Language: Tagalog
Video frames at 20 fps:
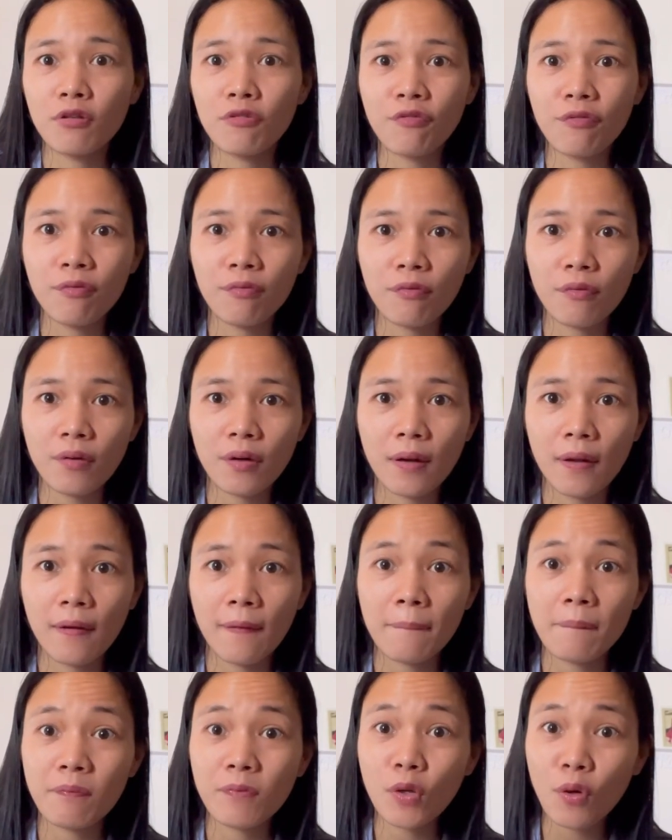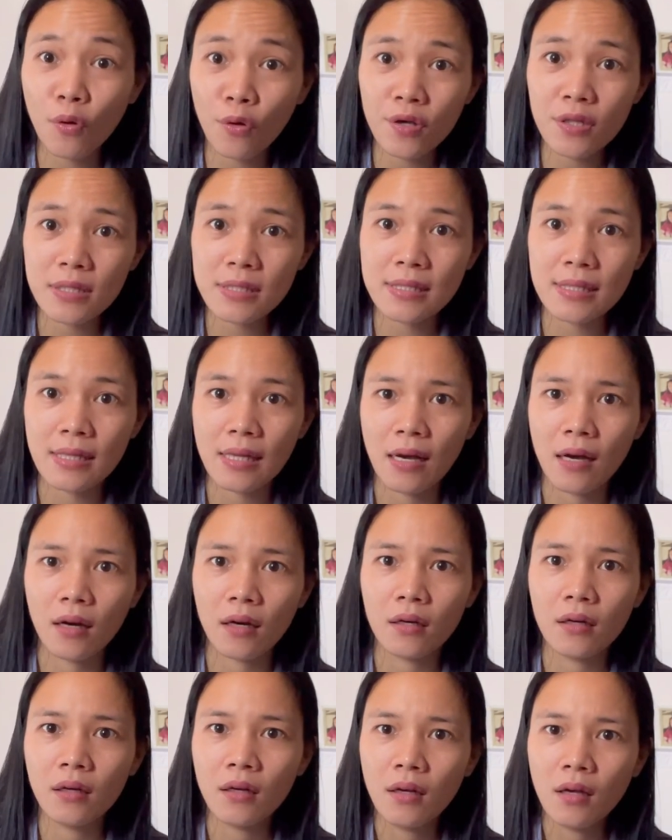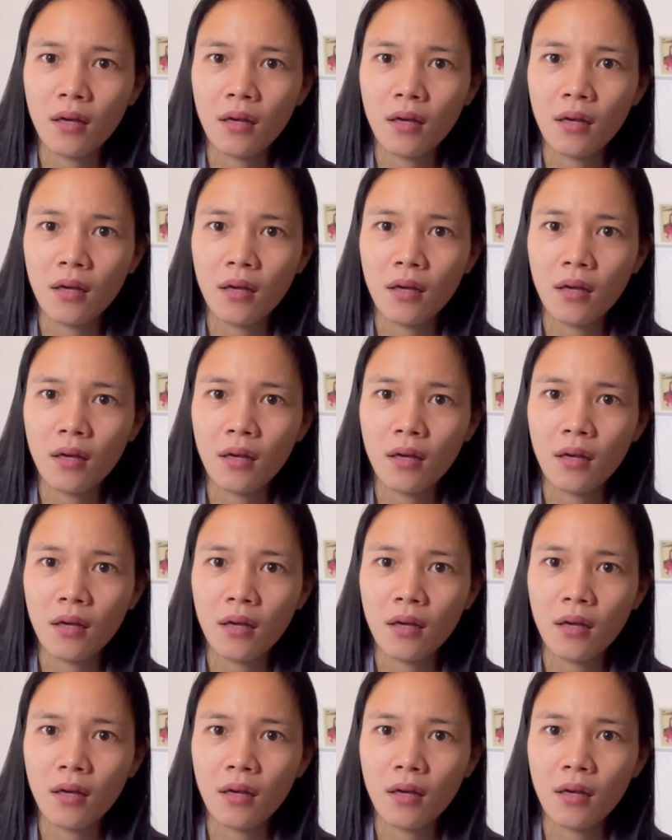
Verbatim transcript: of ano, coins lang,